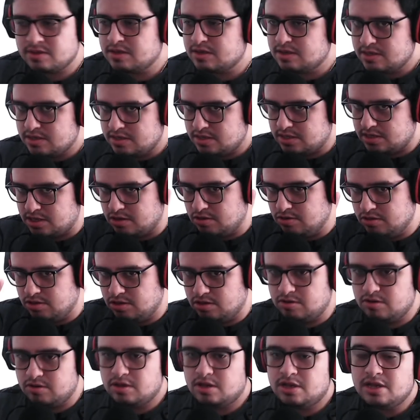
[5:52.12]

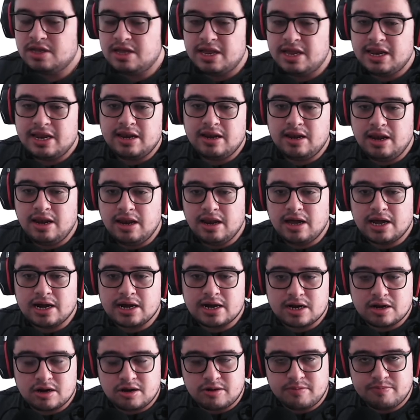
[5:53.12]
Segundo, las
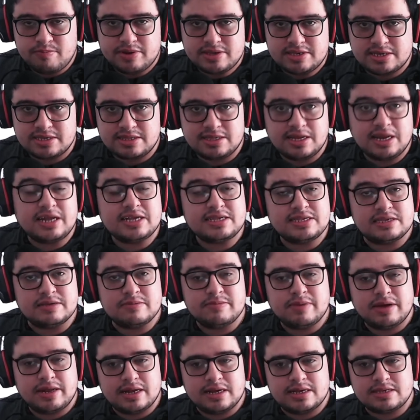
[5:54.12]
recompensas de las
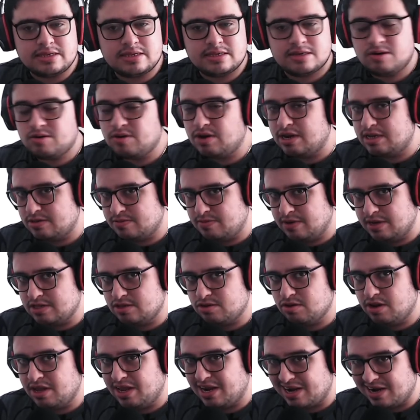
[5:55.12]
cimeras o las
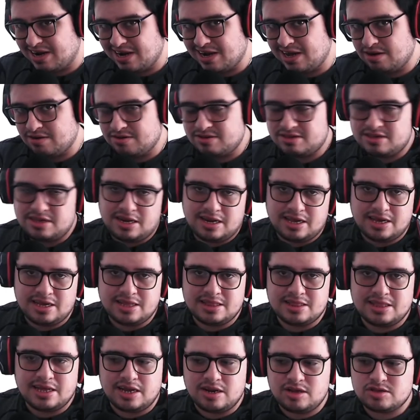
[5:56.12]
blasones raros y
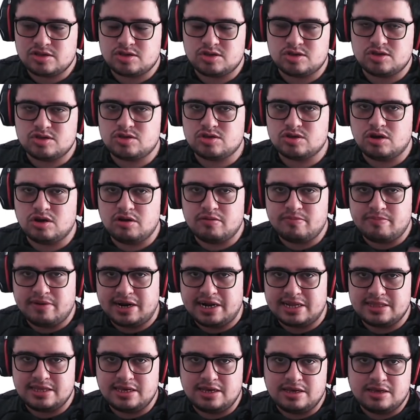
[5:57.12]
legendarios son solo
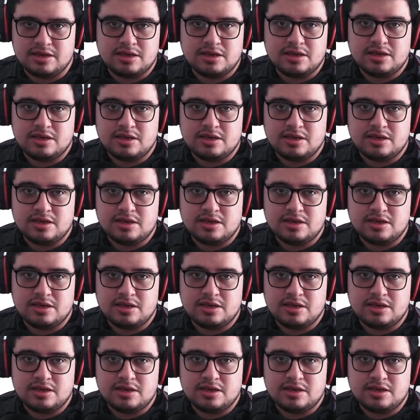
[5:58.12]
para ti.